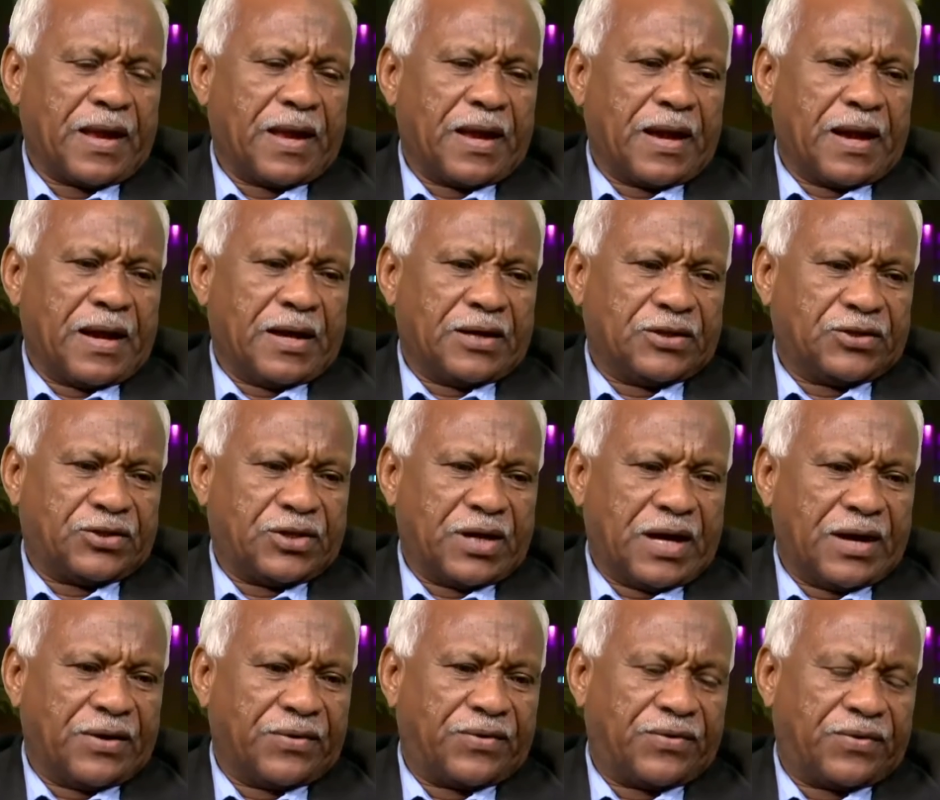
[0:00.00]
نعم.
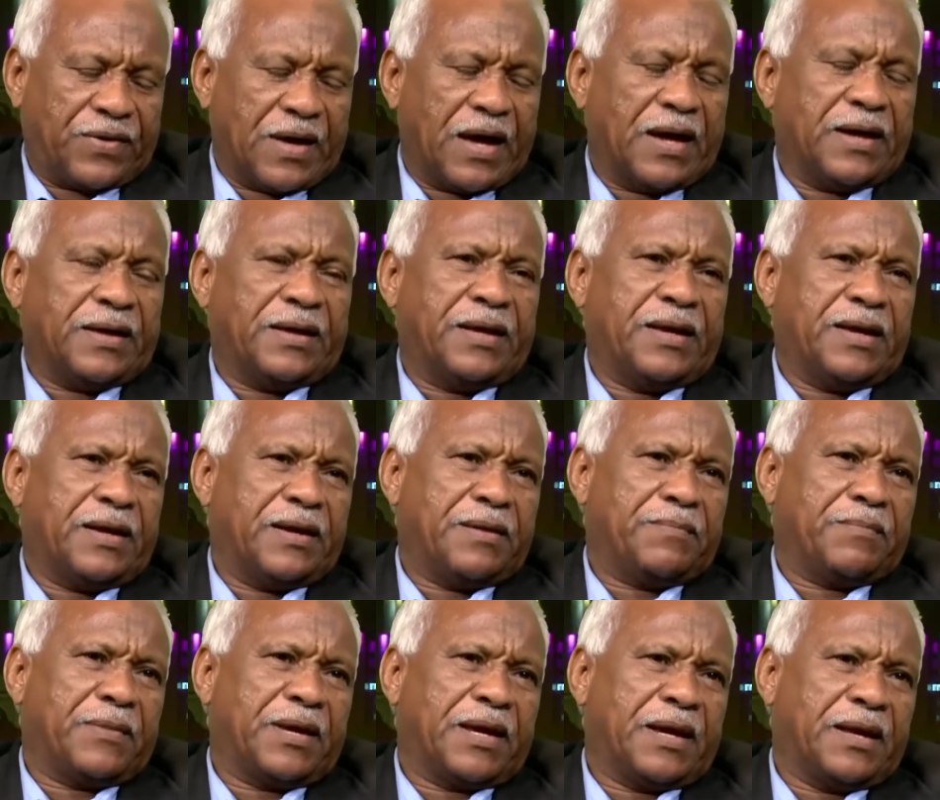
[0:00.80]
الشيء الثاني
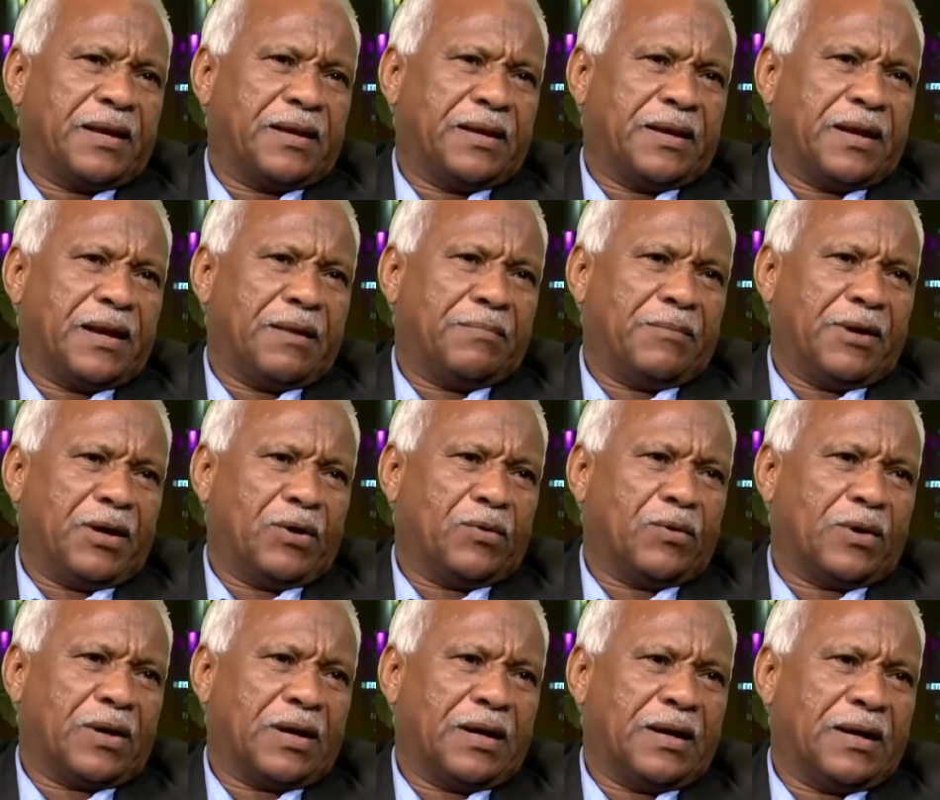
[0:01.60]
يمكن
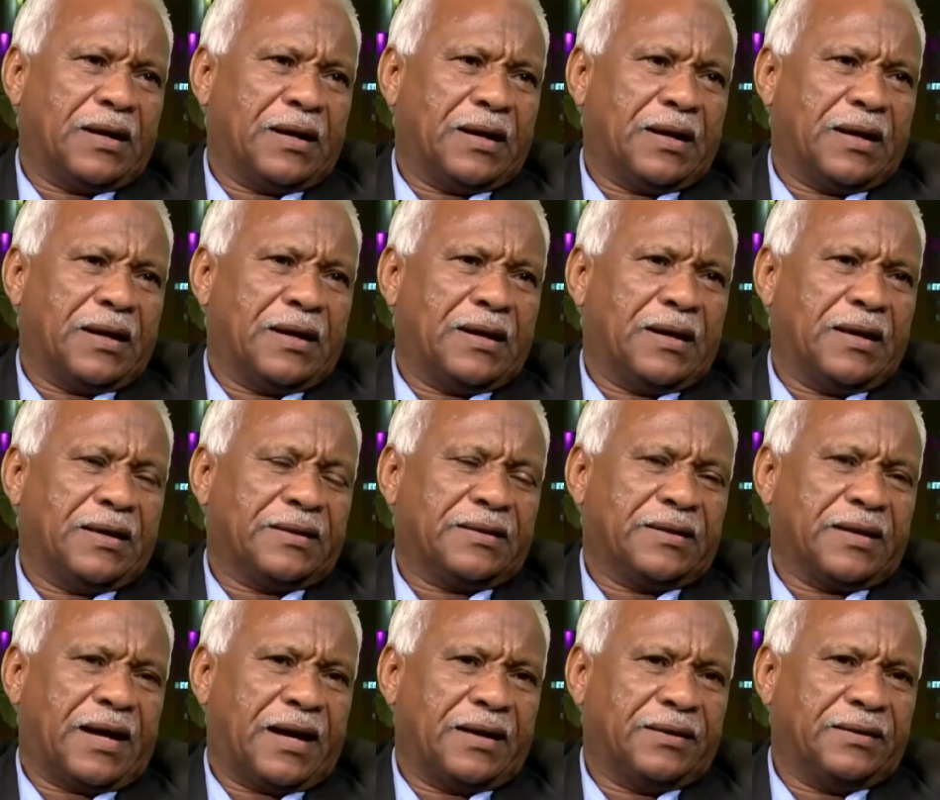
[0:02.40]
المحور الذي
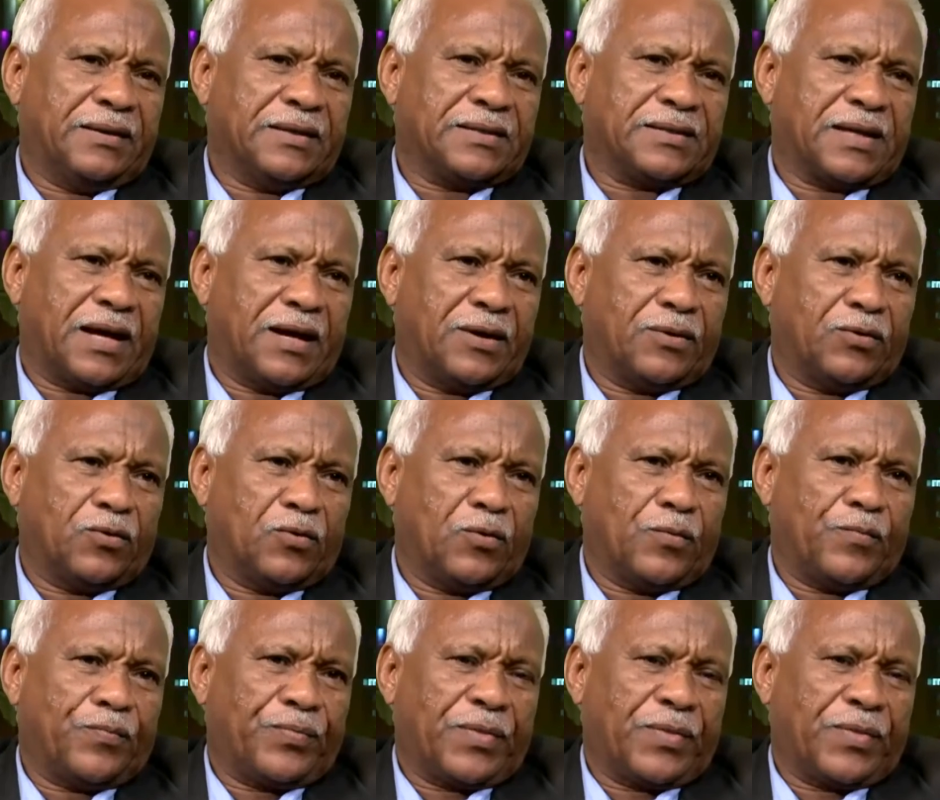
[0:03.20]
يتحدث عنه